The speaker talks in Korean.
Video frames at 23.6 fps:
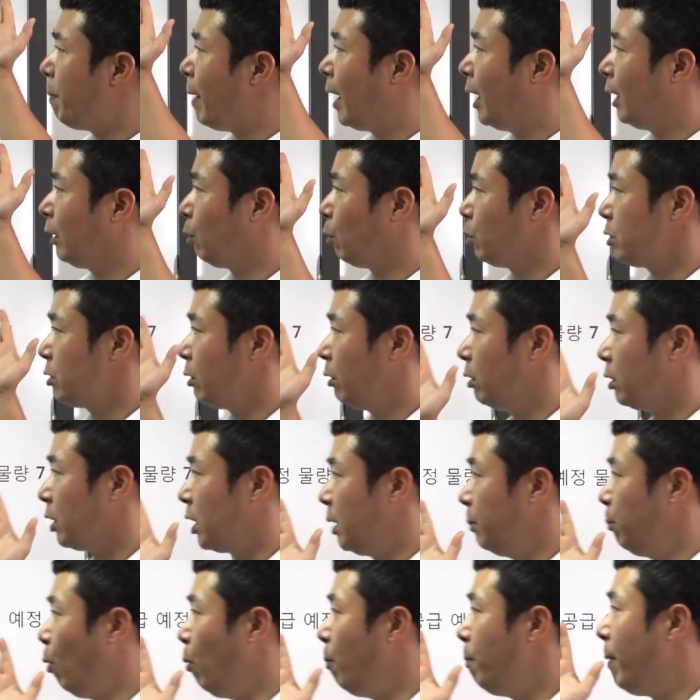방안으로서는
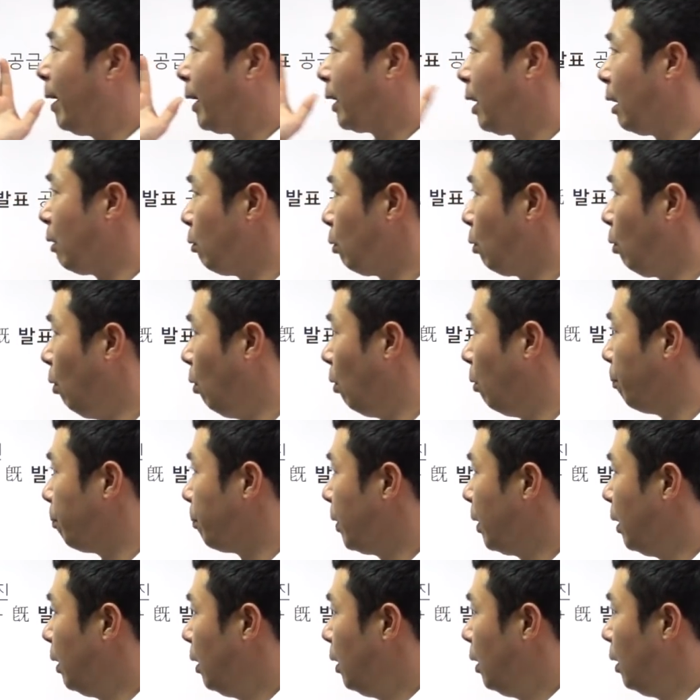기본 방향으로
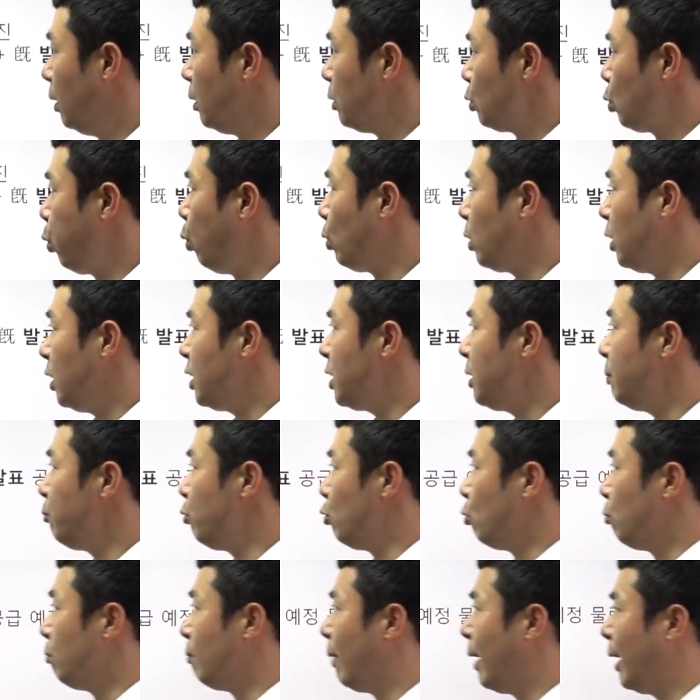총
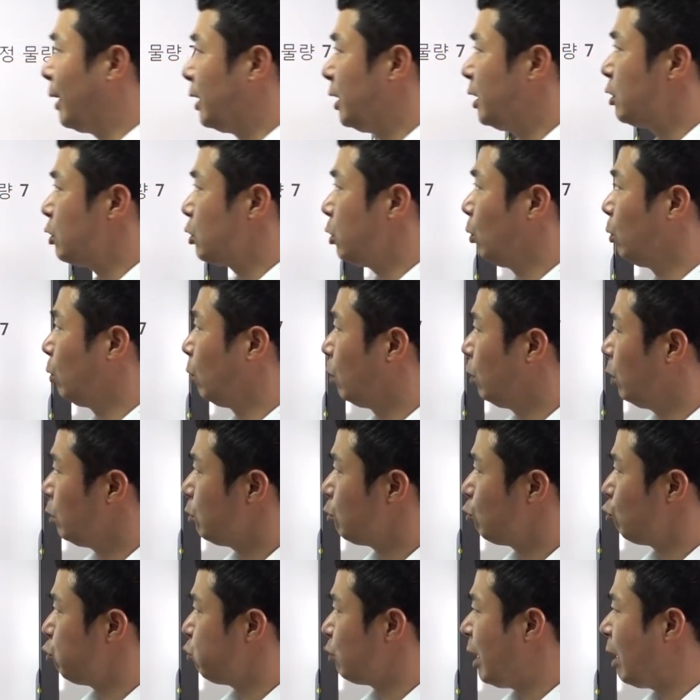이십육만 이천 호를
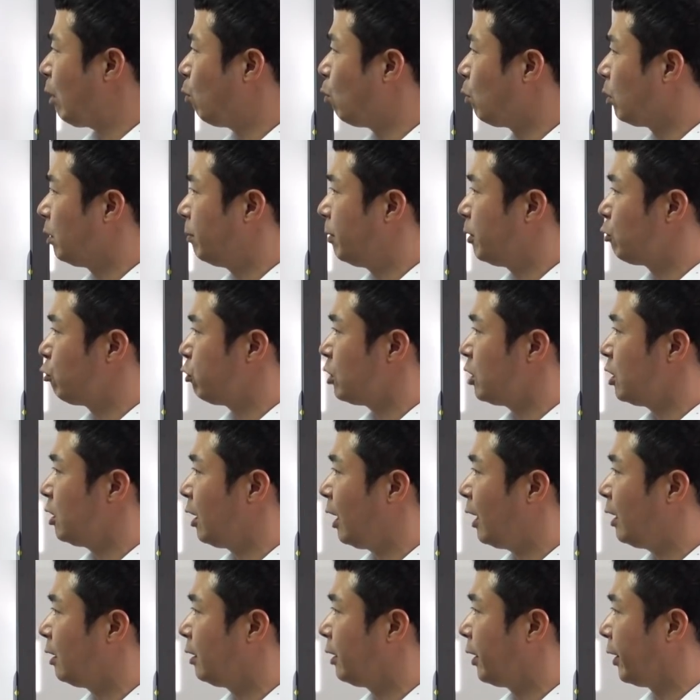추가 공급을 추진을
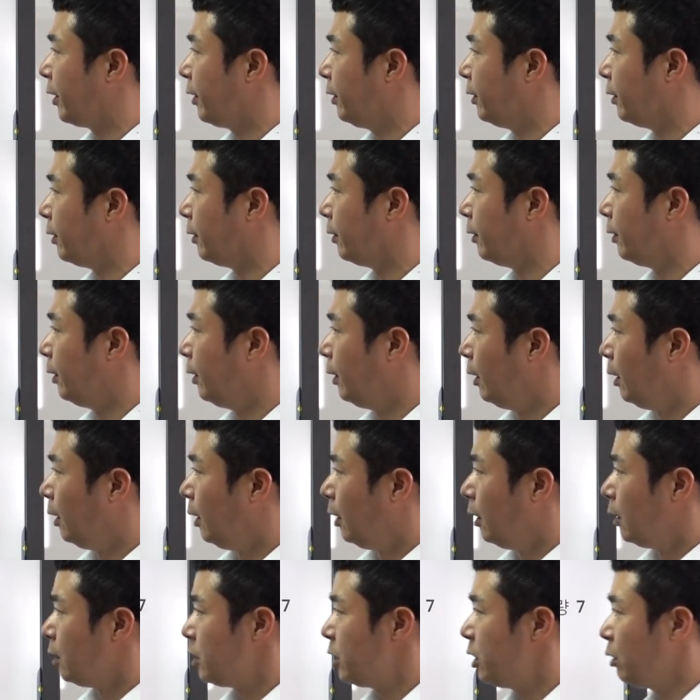하는데요.
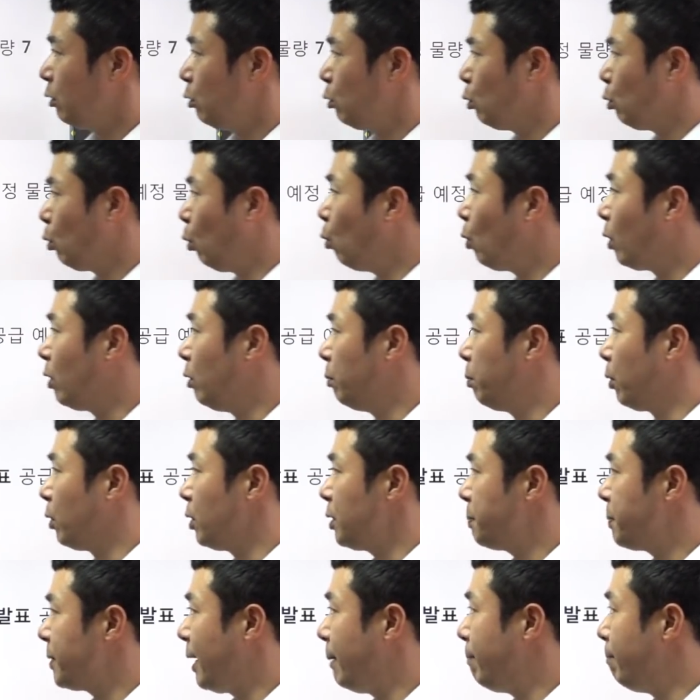신규 공급으로
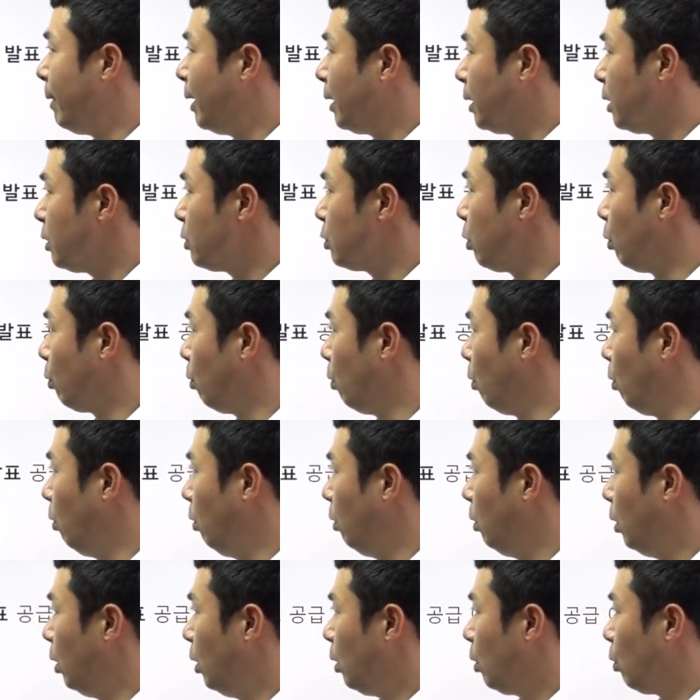십삼만 이천 호,